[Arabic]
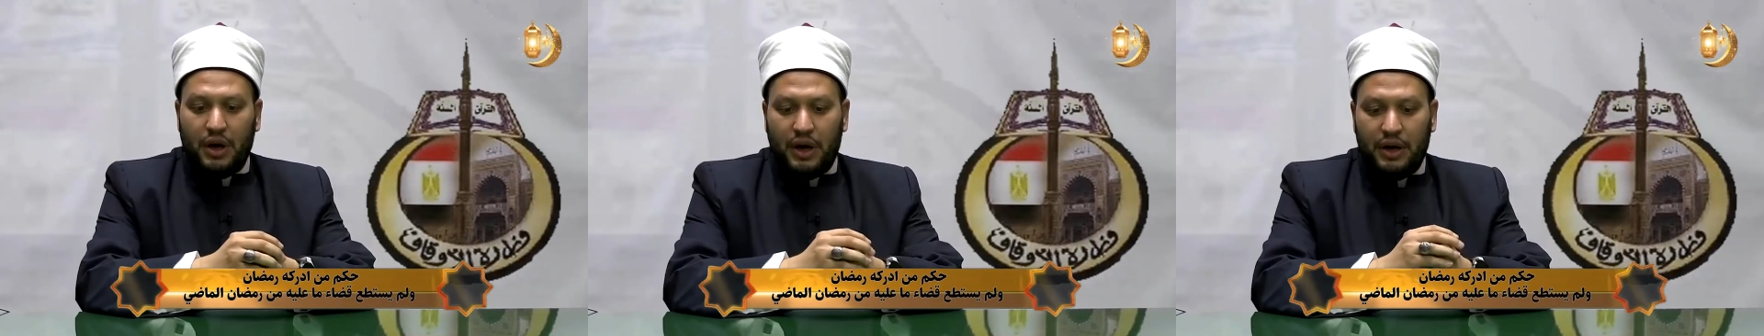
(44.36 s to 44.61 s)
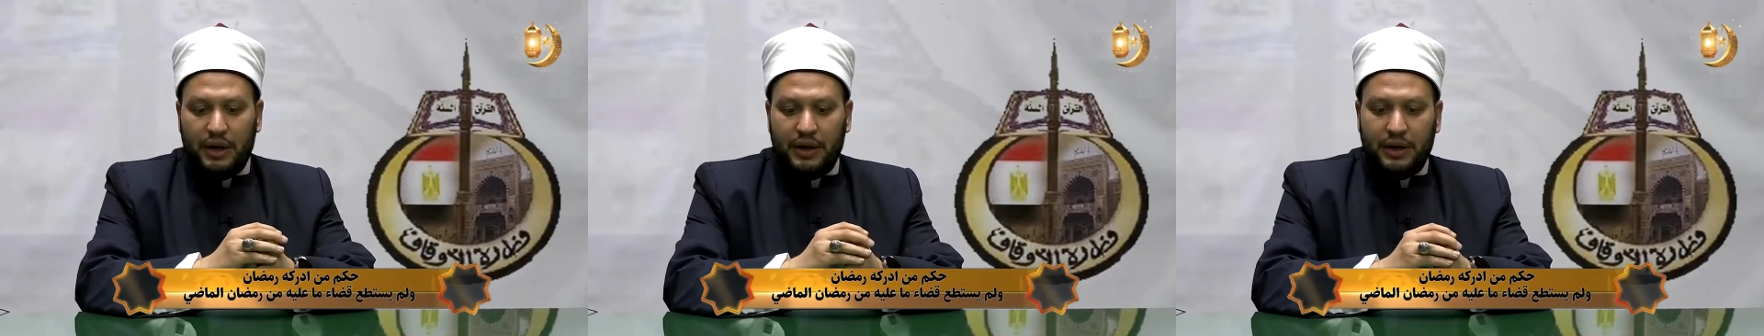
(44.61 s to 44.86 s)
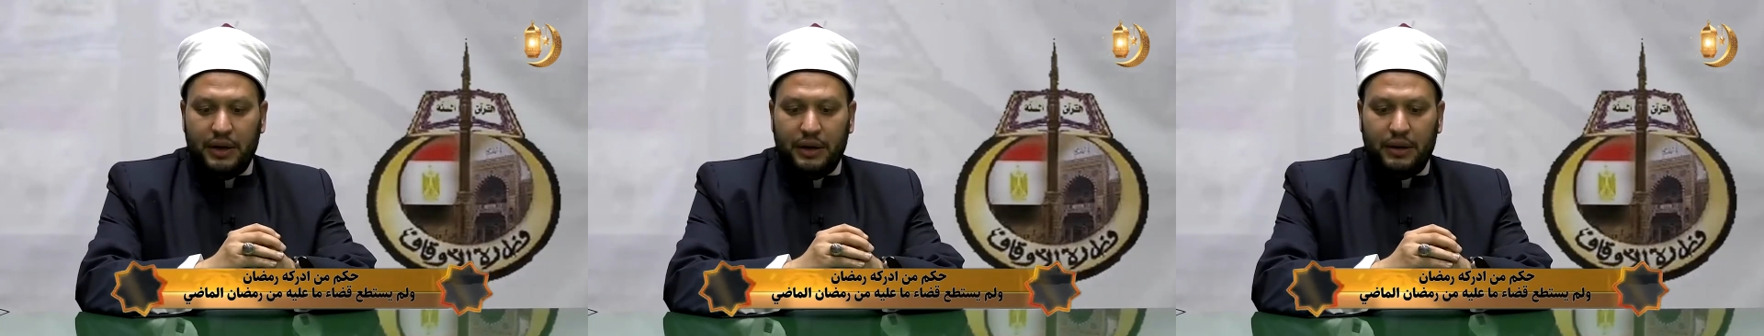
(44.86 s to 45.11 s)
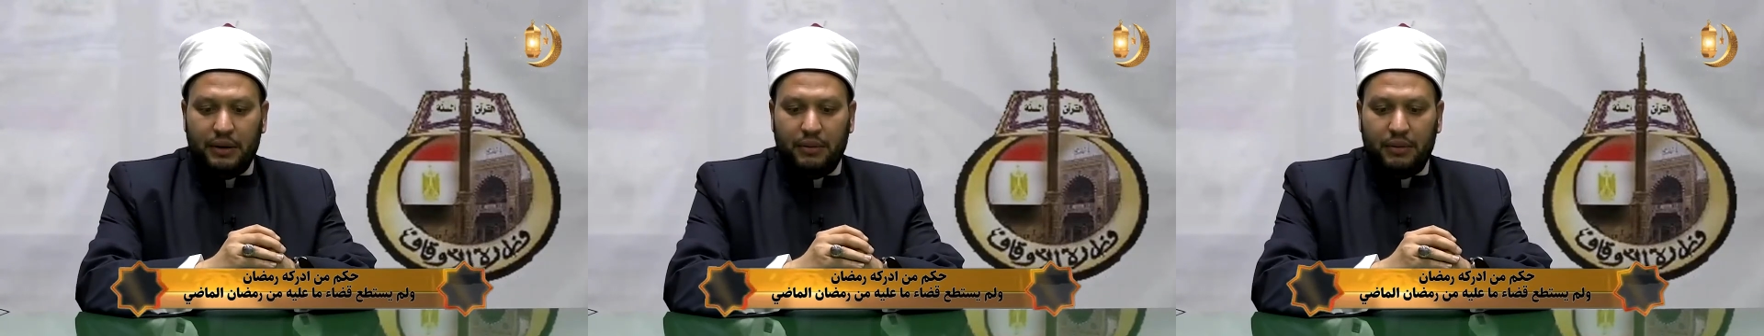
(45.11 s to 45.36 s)

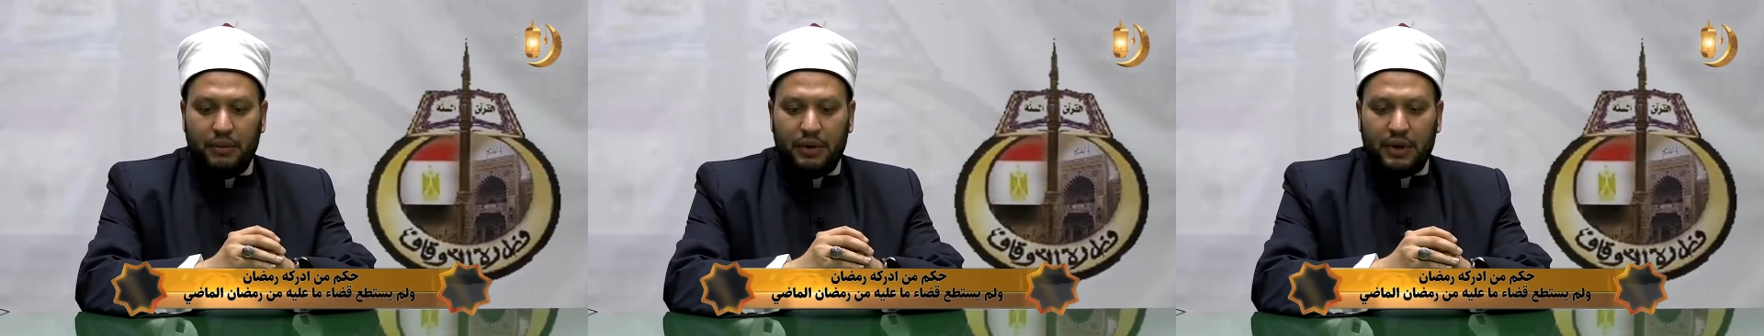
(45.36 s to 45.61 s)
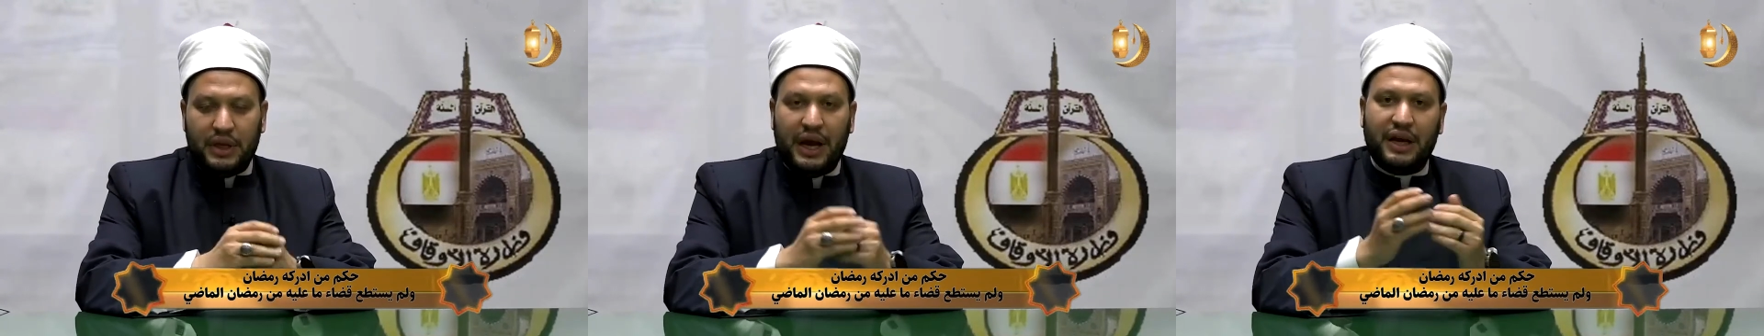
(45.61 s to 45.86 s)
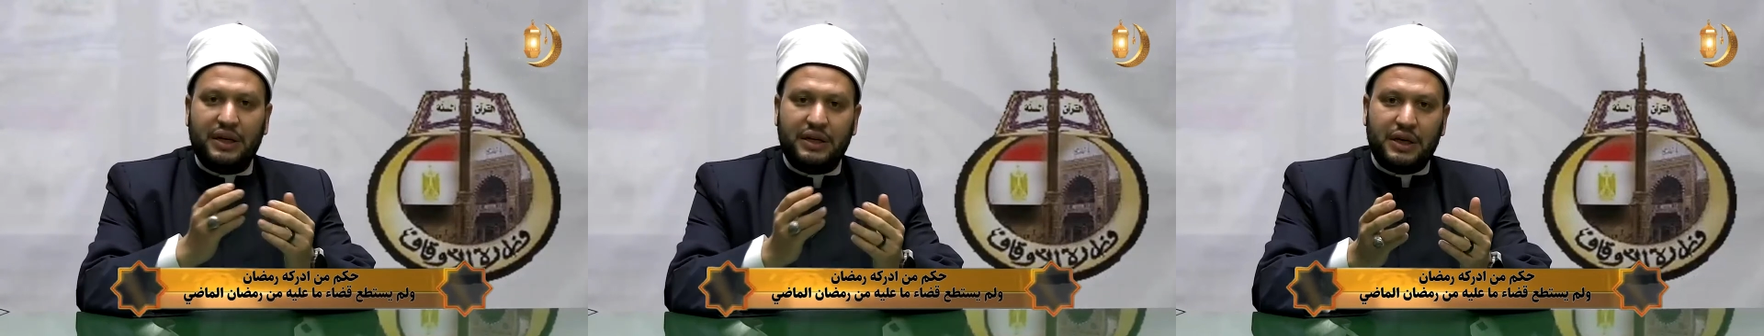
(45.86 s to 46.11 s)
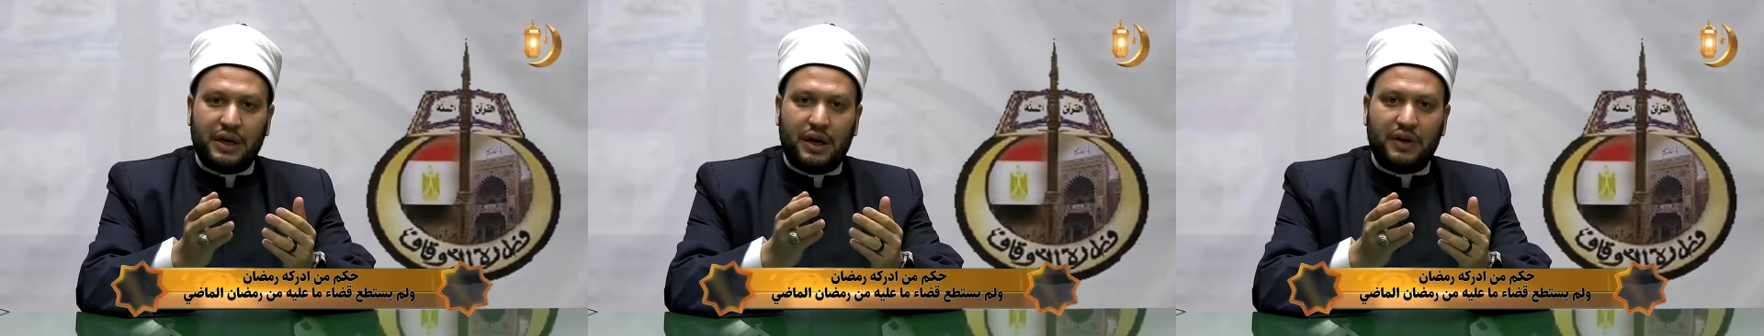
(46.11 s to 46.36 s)
آه،
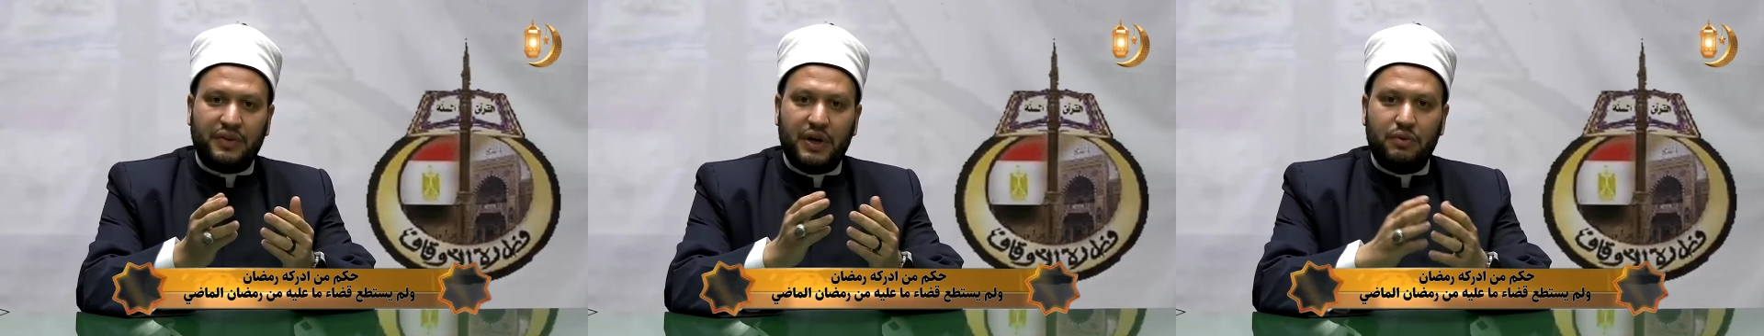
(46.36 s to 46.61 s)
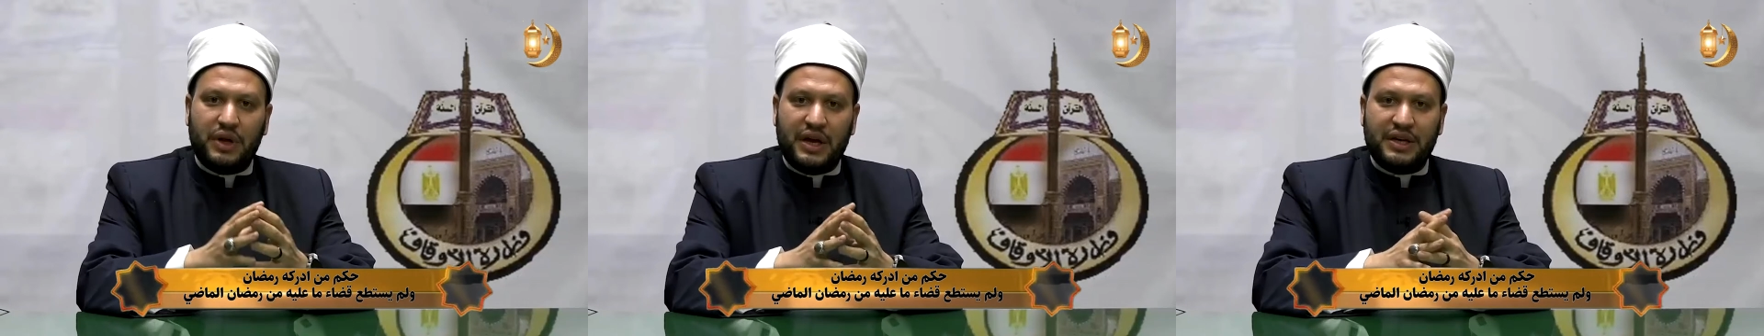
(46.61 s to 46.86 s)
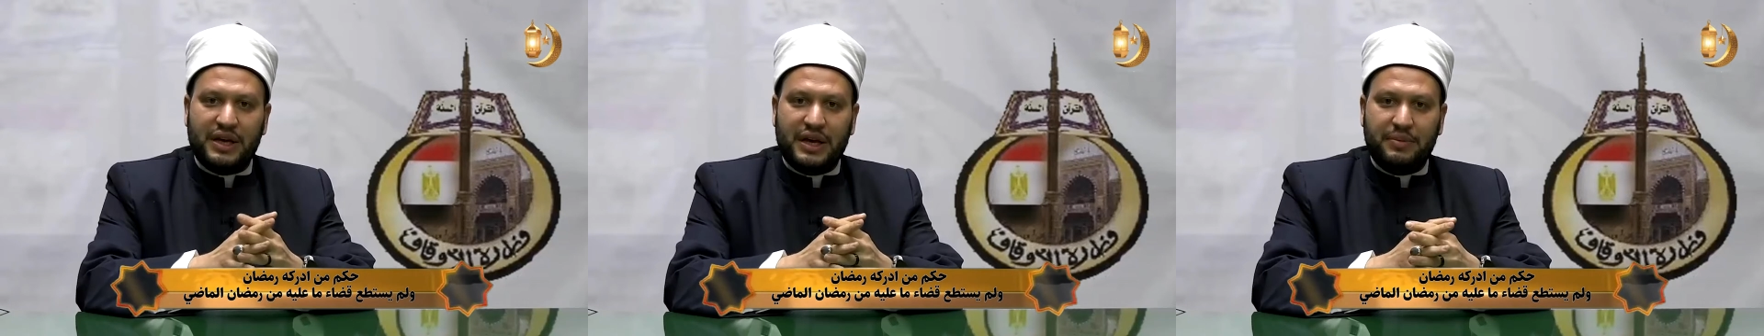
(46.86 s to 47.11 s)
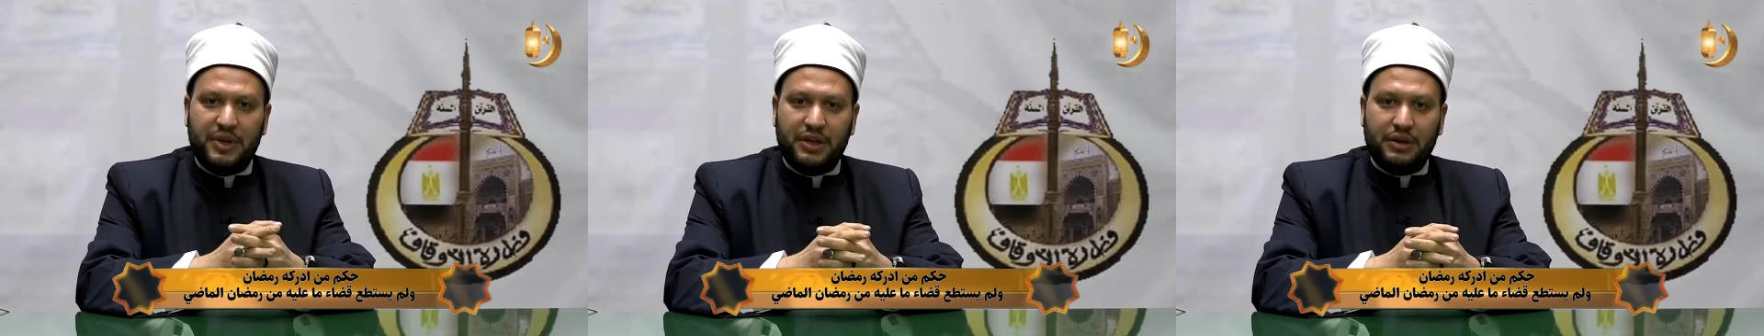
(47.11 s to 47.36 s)
يعني قضاء
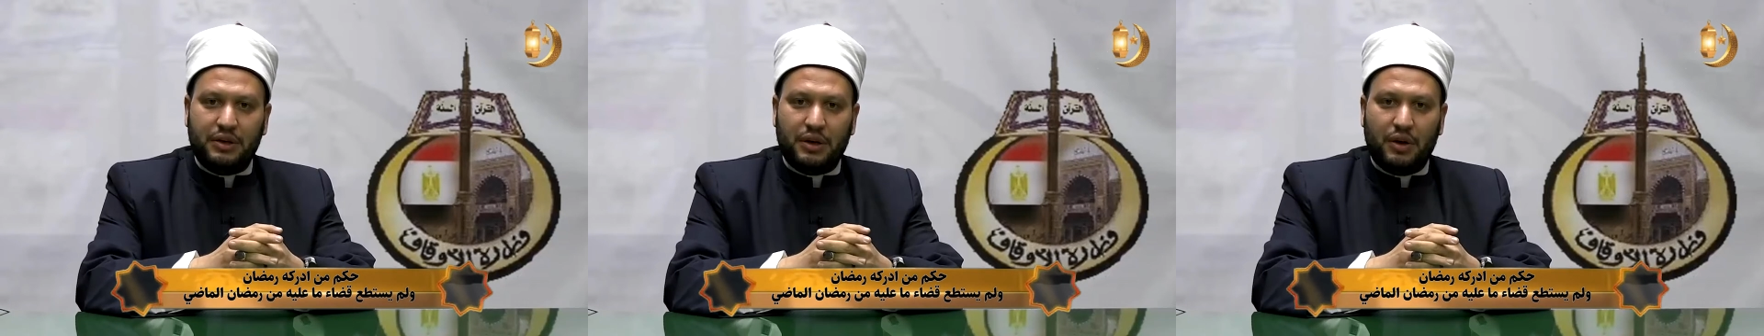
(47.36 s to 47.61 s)
الأيام